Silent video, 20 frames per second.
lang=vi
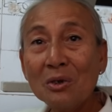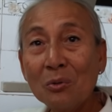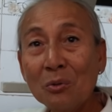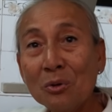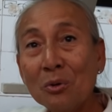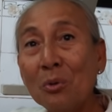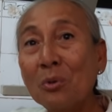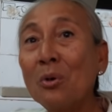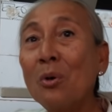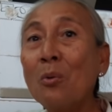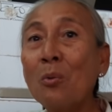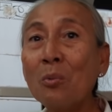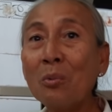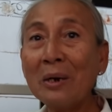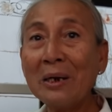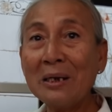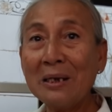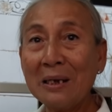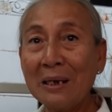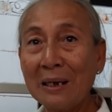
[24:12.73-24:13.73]
rồi tụi nó uống
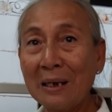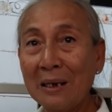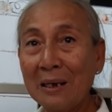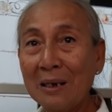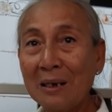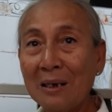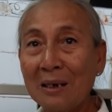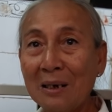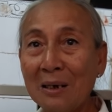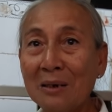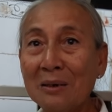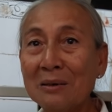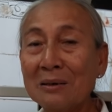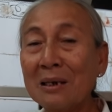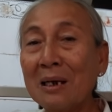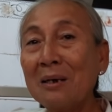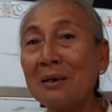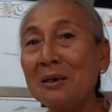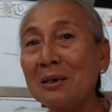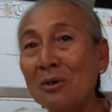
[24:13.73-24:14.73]
cái gì thì người
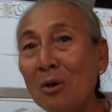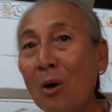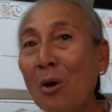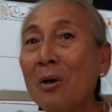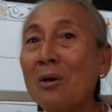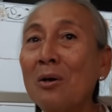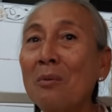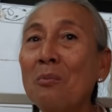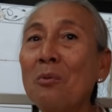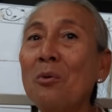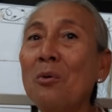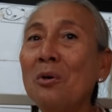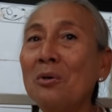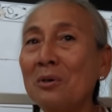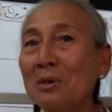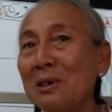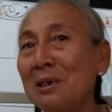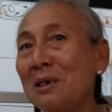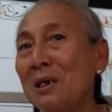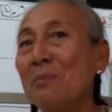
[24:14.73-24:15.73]
ta cởi nó mua nó